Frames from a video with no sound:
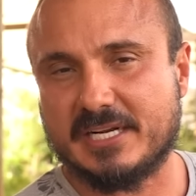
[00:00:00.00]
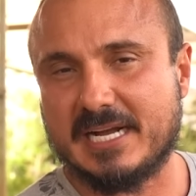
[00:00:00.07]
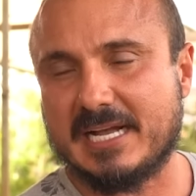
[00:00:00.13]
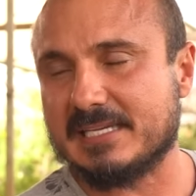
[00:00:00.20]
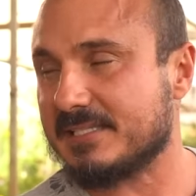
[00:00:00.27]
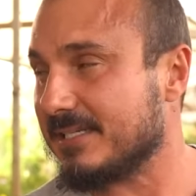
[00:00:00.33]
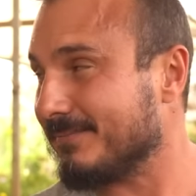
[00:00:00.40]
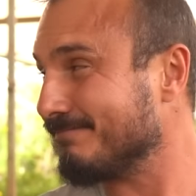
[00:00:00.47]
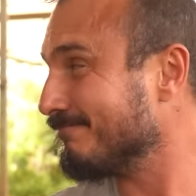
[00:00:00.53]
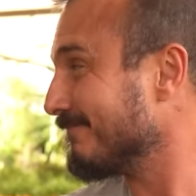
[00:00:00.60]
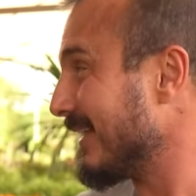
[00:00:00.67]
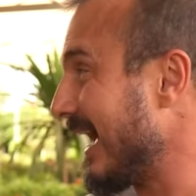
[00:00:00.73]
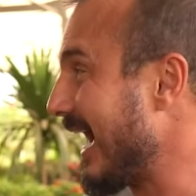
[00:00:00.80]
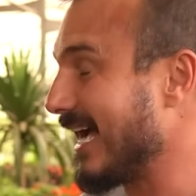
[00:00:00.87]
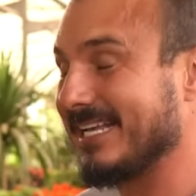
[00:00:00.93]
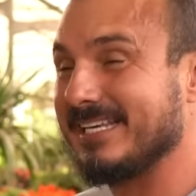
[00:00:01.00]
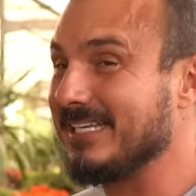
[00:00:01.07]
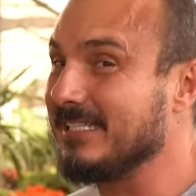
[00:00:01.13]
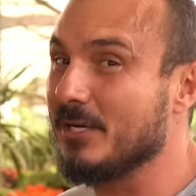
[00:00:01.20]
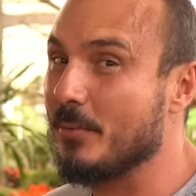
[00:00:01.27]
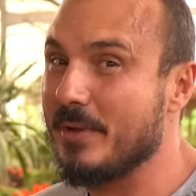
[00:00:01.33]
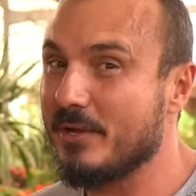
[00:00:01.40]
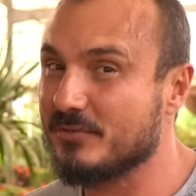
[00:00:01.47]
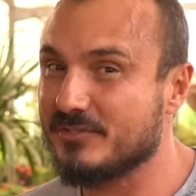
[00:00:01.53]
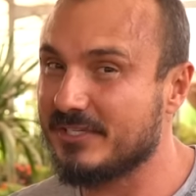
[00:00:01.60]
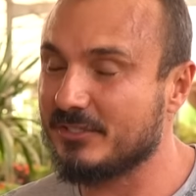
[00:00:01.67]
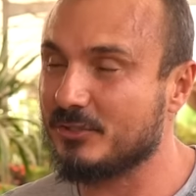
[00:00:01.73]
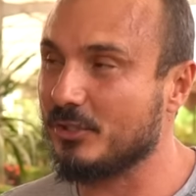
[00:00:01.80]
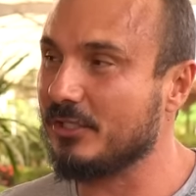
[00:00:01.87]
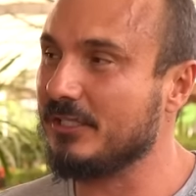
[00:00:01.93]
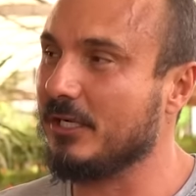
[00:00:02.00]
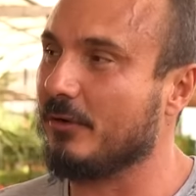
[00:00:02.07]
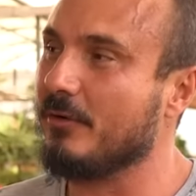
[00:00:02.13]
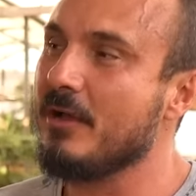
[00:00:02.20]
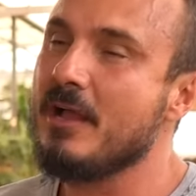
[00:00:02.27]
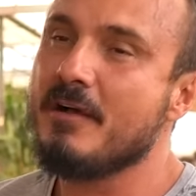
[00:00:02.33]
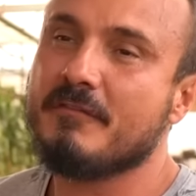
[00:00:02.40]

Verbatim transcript: casa, aqui não é o setor não.